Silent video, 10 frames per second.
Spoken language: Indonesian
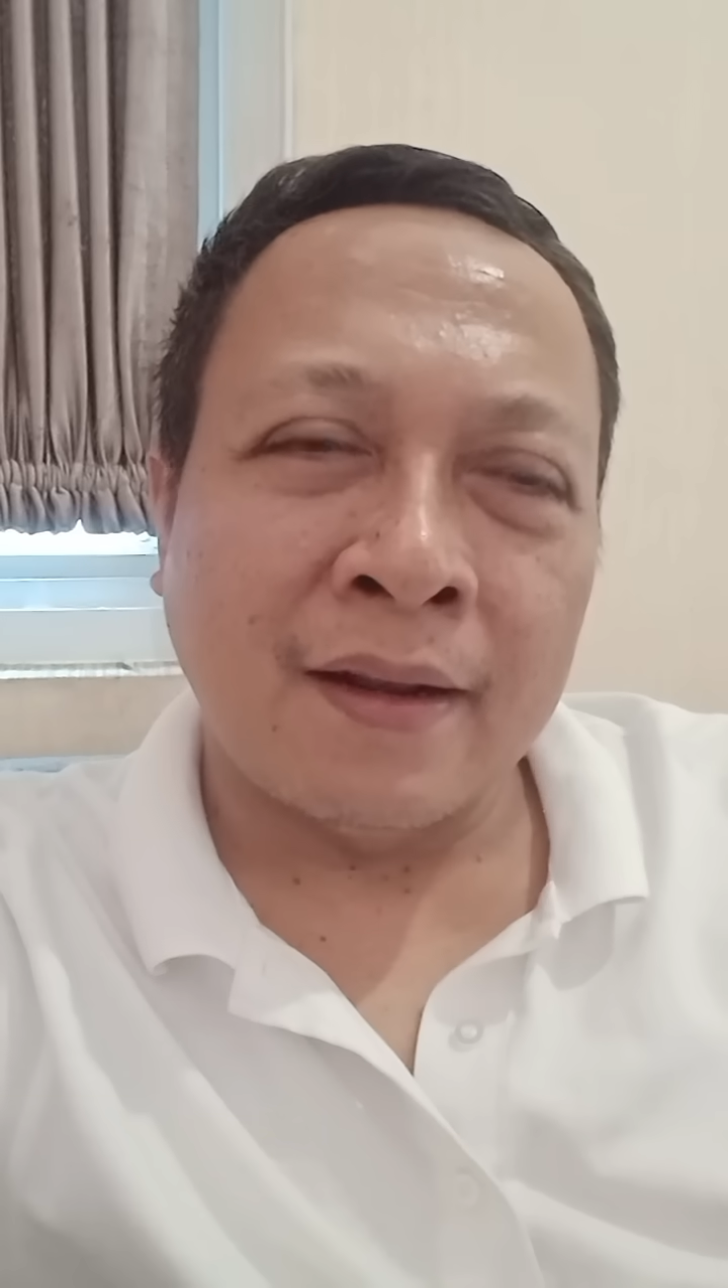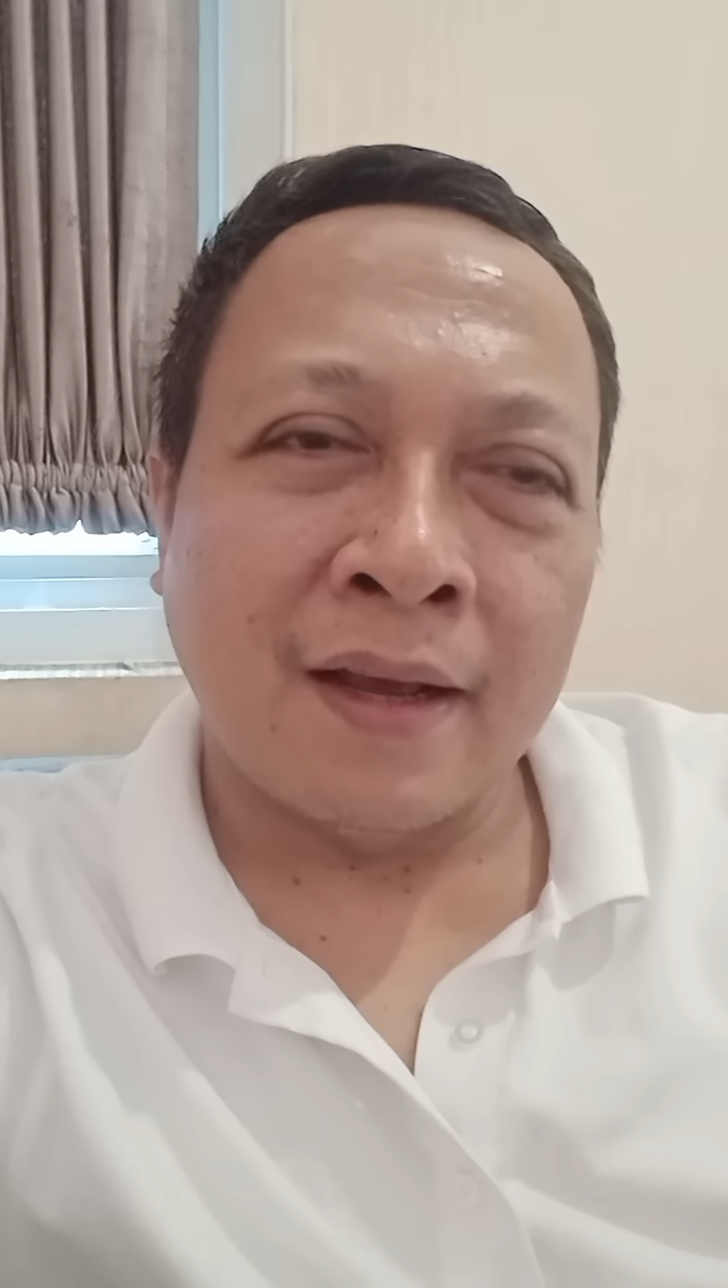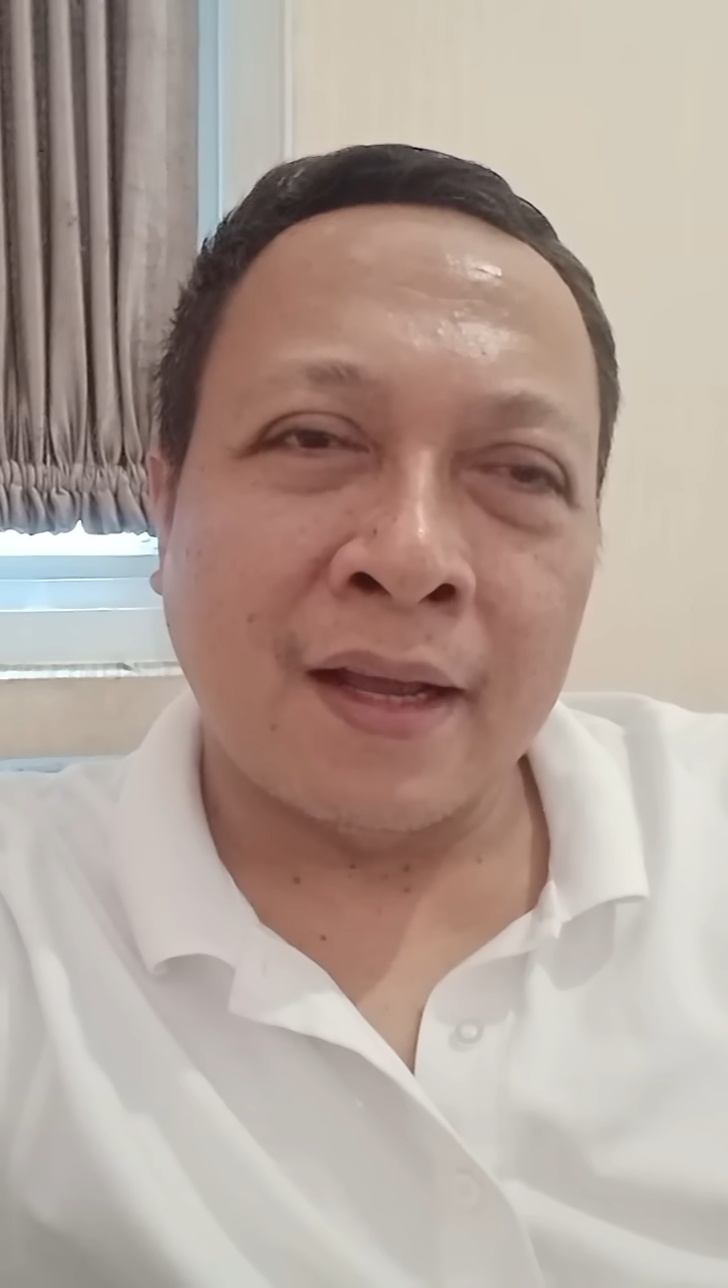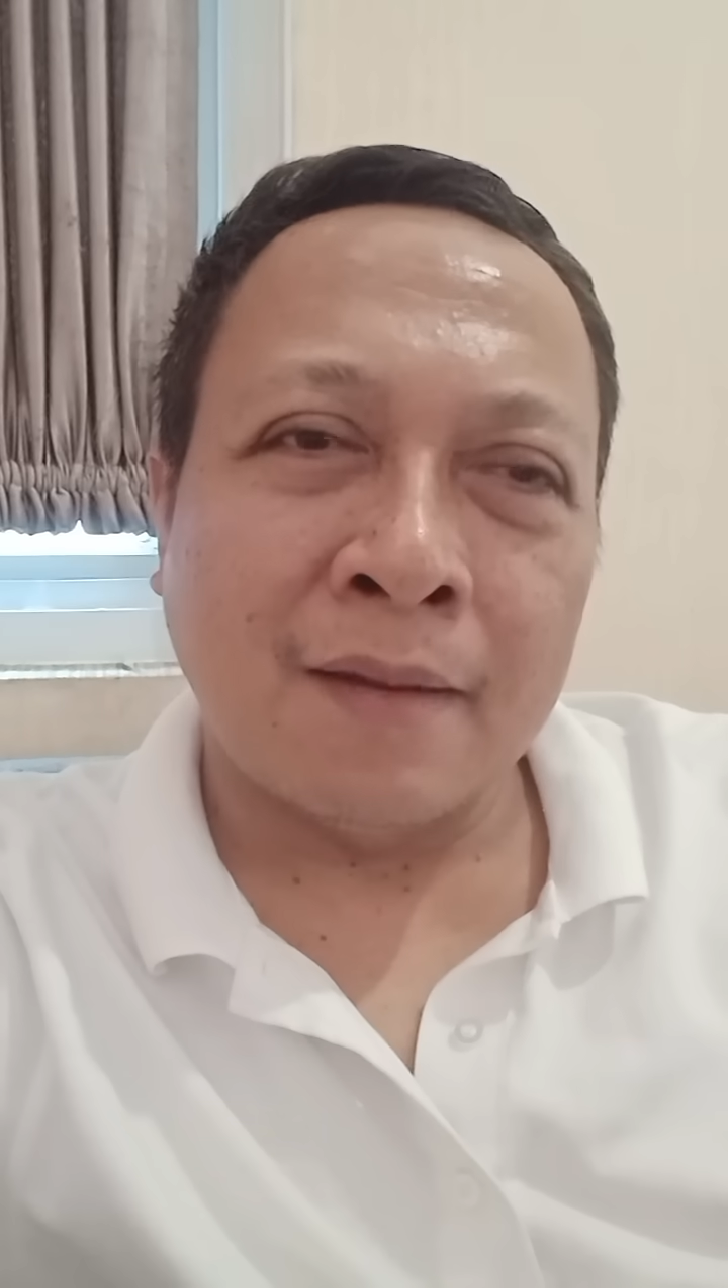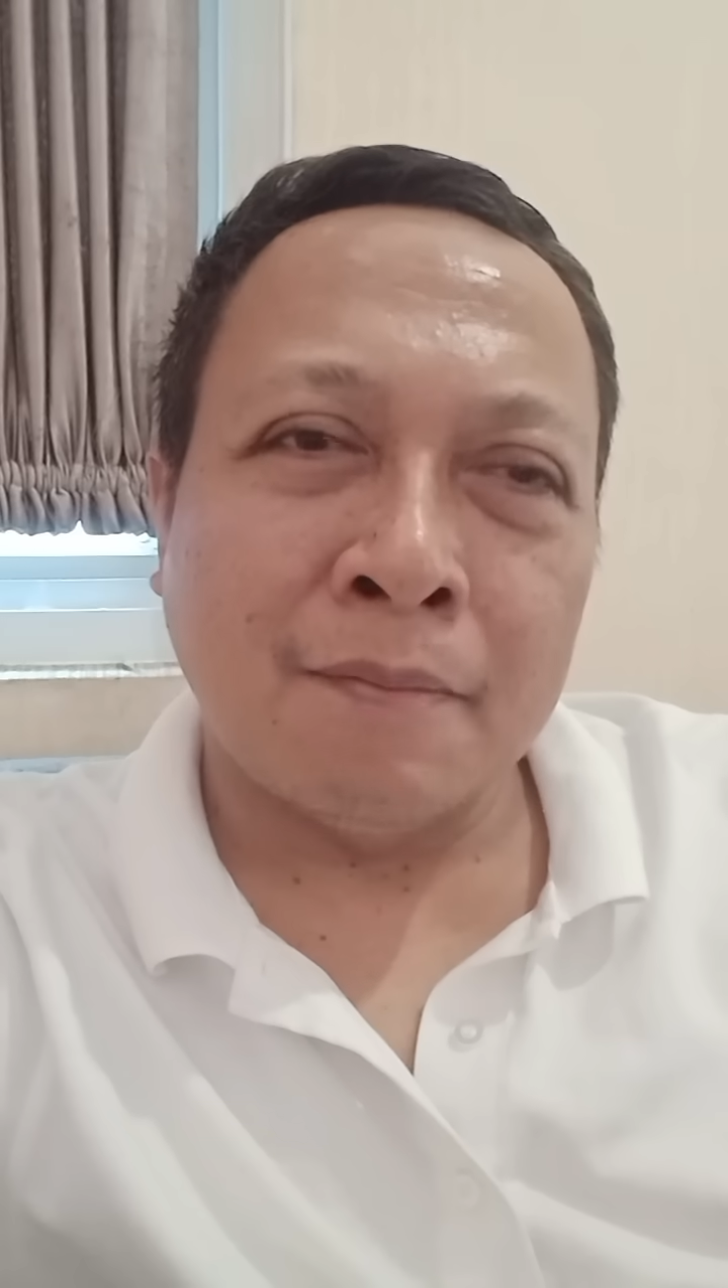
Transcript: dengan